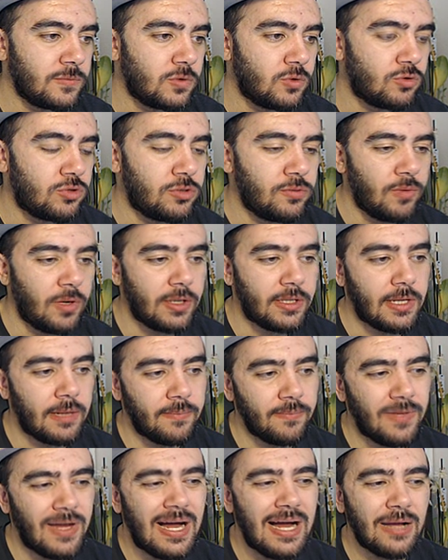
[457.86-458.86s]
dursun böyle tam.
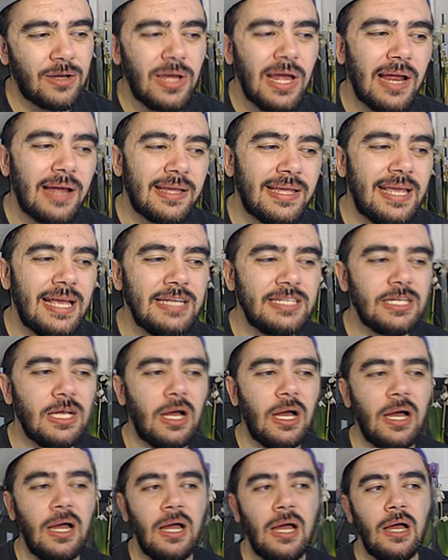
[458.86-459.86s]
Ah
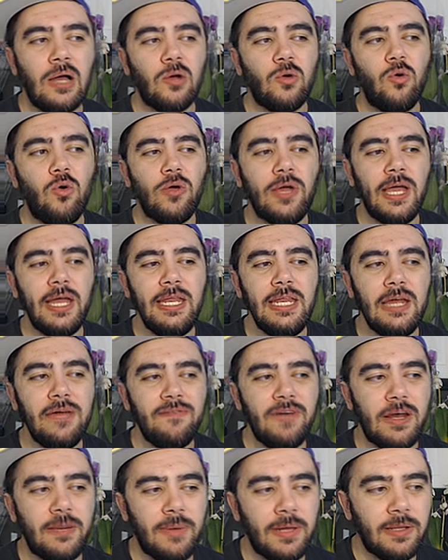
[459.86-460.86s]
keşke
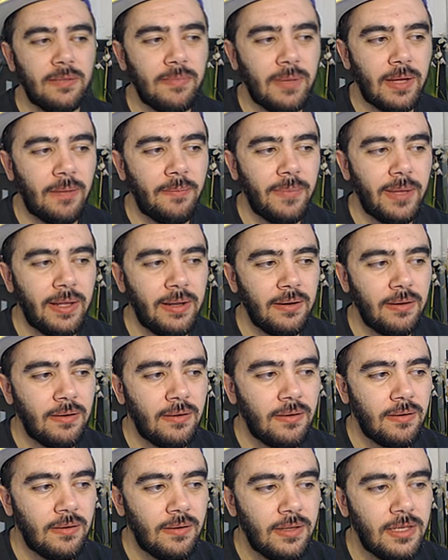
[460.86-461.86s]
kokainiye vermedim lan ben.
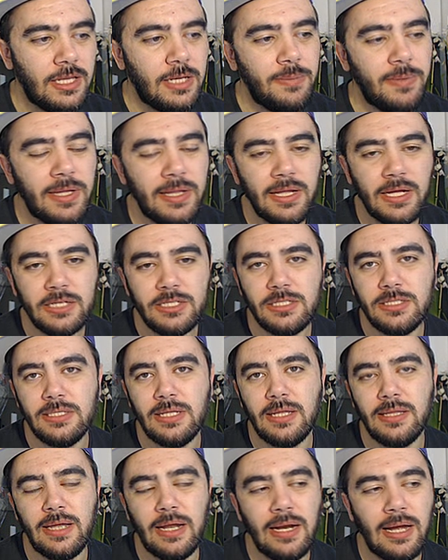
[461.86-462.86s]
27
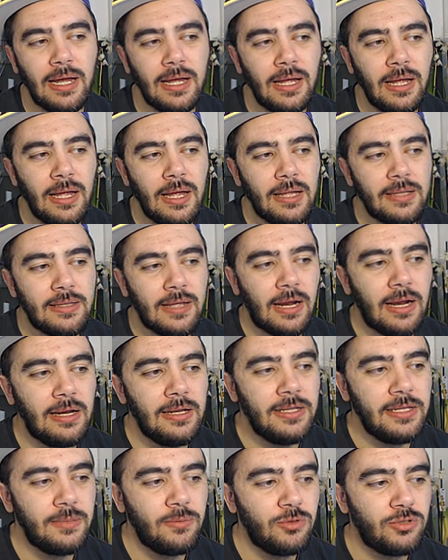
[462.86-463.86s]
yaşında. Dala, Dalali
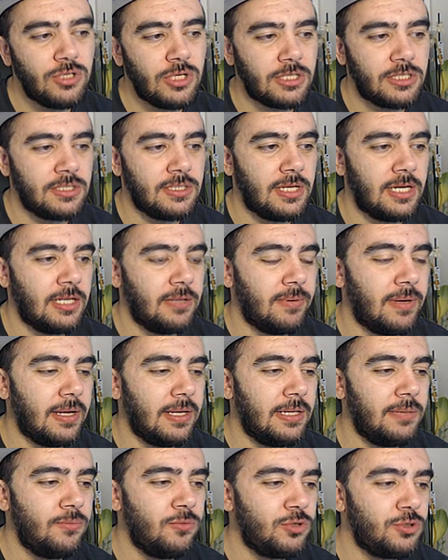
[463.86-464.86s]
23 yaşındaydı be.
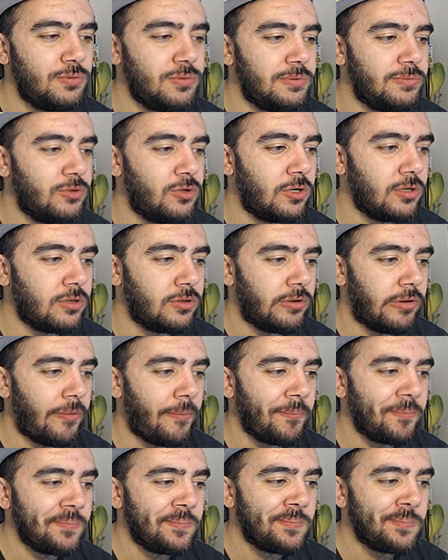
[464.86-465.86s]
23 24'tü.
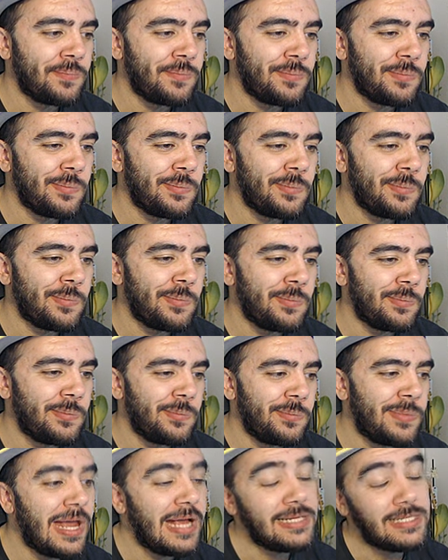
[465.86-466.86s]

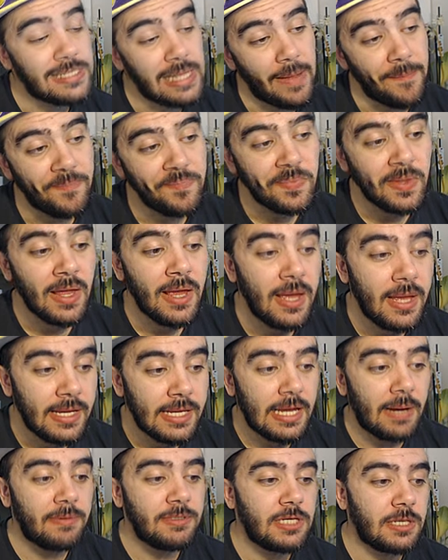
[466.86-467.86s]
Neyse.
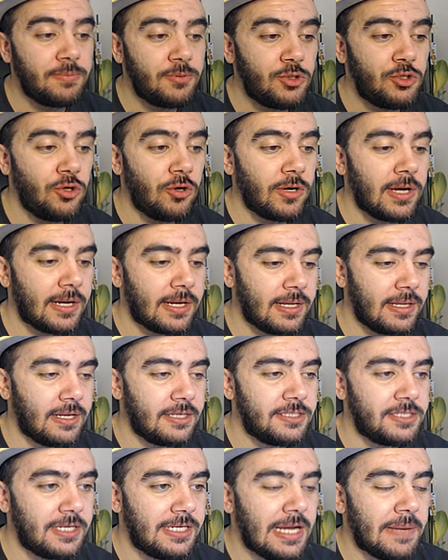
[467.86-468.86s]
Yapacak bir şey yok
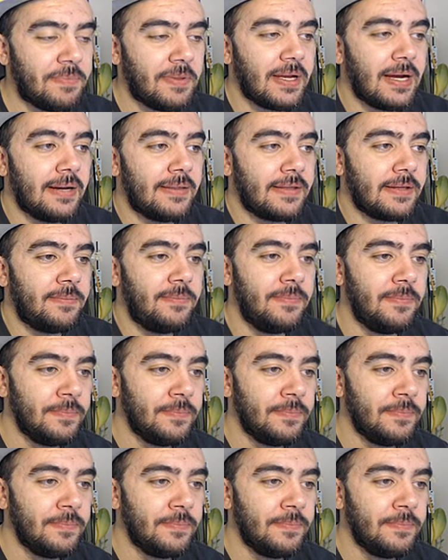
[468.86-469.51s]
arkadaşlar. Yaptık artık